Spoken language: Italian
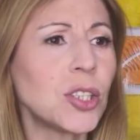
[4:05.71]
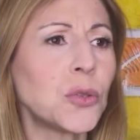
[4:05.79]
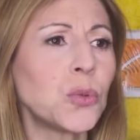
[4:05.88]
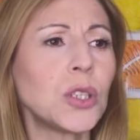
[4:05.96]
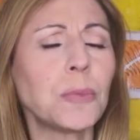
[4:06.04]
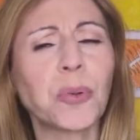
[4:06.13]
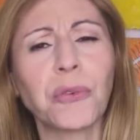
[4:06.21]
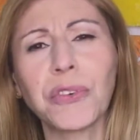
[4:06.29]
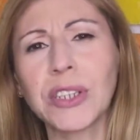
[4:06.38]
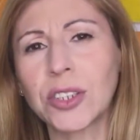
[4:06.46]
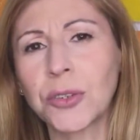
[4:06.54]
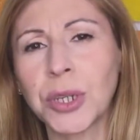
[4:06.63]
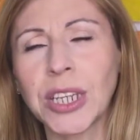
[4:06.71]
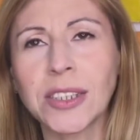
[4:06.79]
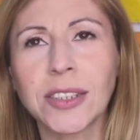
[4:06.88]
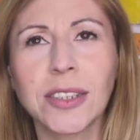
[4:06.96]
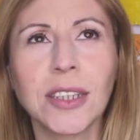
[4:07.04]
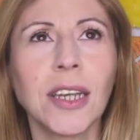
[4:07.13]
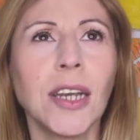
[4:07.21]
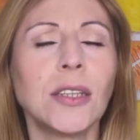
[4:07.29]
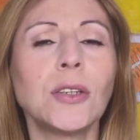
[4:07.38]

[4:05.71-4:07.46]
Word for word: di tutti i professionisti,